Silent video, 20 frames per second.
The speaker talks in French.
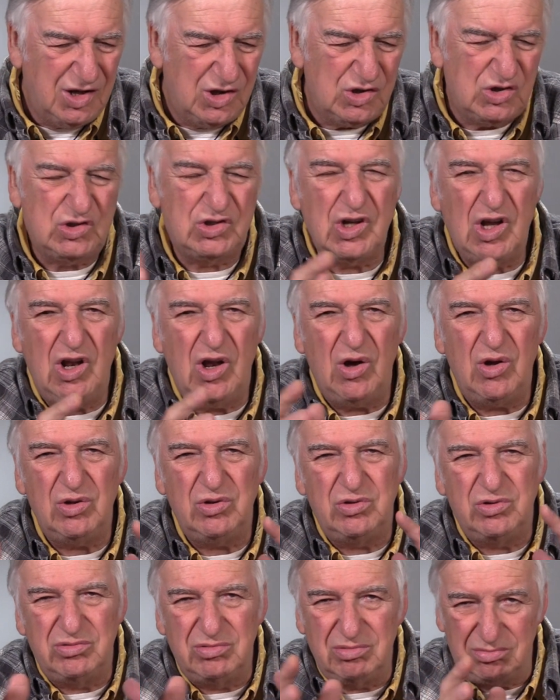
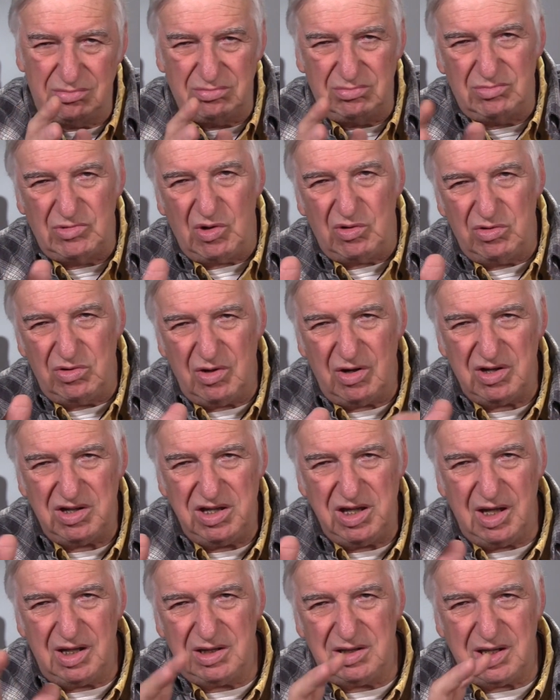Selon ton
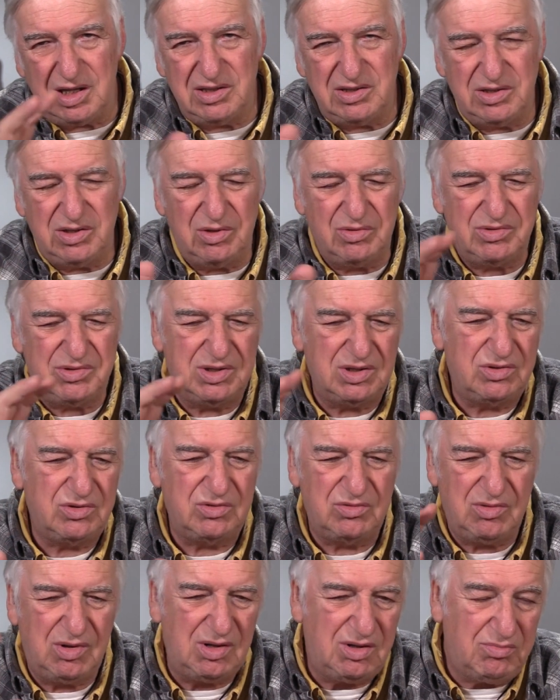orientation
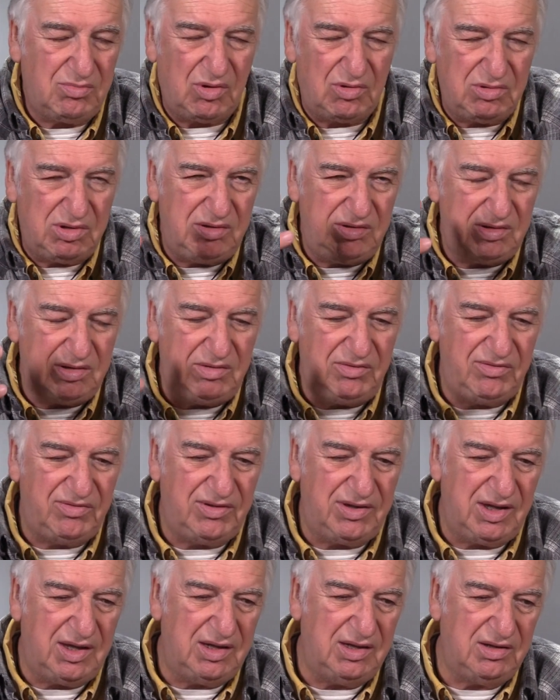sexuelle, bon, il
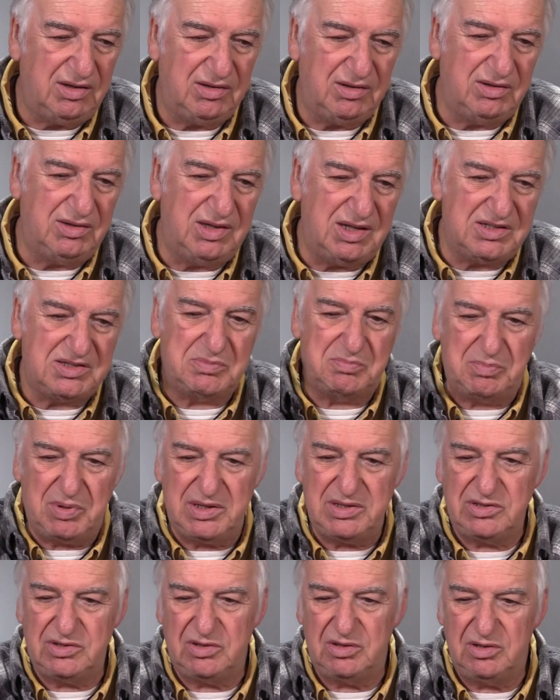vient une
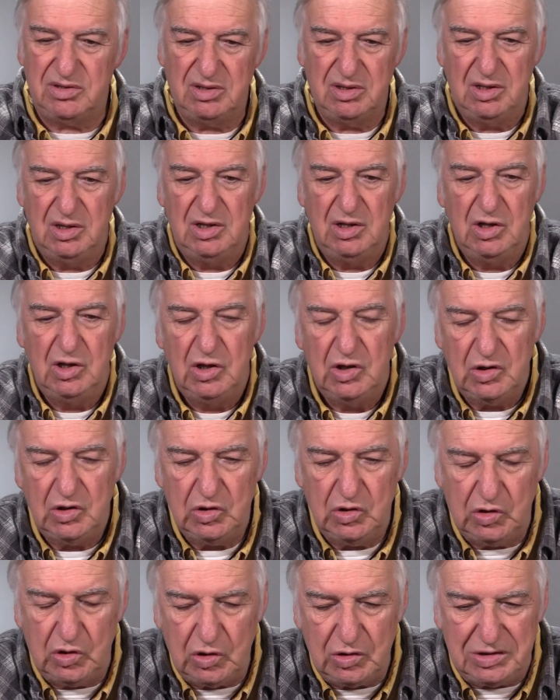espèce
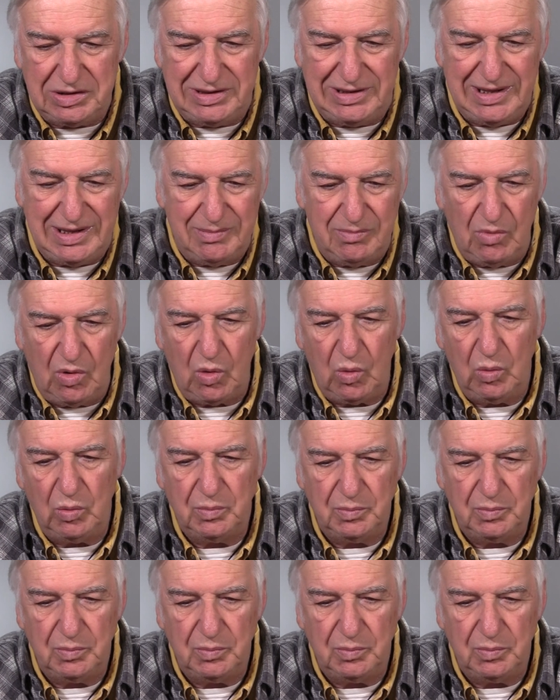de démon.